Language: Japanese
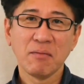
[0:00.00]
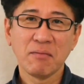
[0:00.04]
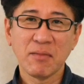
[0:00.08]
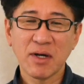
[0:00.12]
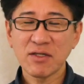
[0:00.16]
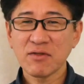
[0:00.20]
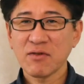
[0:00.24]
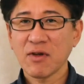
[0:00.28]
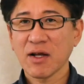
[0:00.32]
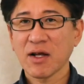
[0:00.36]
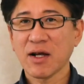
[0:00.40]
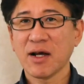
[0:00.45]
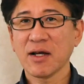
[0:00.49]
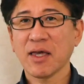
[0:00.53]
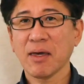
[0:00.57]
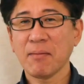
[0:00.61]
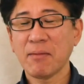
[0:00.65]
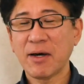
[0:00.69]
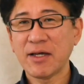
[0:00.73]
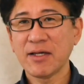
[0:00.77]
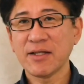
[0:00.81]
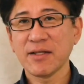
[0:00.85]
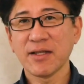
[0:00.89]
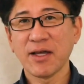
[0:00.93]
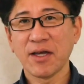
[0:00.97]
まずは書け
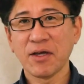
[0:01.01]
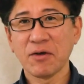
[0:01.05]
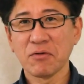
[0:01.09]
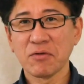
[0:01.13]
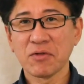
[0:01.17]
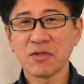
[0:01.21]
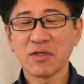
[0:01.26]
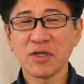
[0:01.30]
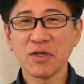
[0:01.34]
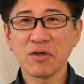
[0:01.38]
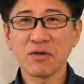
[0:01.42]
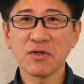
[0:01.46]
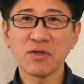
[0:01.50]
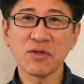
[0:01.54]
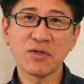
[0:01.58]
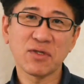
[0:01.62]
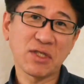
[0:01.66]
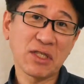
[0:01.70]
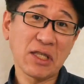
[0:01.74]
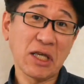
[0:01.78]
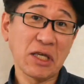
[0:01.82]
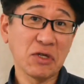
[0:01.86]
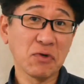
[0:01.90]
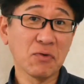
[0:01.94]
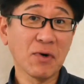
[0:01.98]
ばいいんだよって言っ
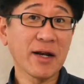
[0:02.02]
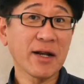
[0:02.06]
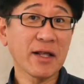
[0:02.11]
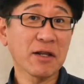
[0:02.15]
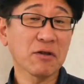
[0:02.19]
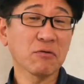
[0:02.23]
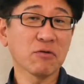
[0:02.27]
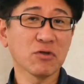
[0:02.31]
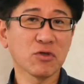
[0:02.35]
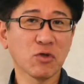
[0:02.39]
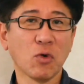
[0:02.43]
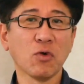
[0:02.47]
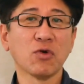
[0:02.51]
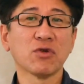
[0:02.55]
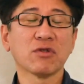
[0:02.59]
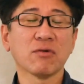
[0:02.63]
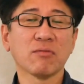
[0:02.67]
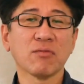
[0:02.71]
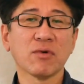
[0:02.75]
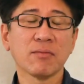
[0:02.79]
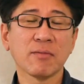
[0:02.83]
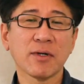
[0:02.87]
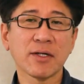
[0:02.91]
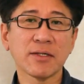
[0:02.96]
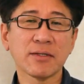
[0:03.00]
て言われること多いと
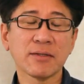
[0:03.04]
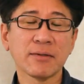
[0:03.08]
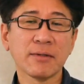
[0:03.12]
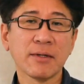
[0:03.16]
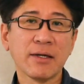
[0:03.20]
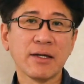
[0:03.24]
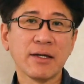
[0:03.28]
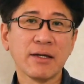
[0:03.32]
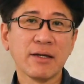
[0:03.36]
思います。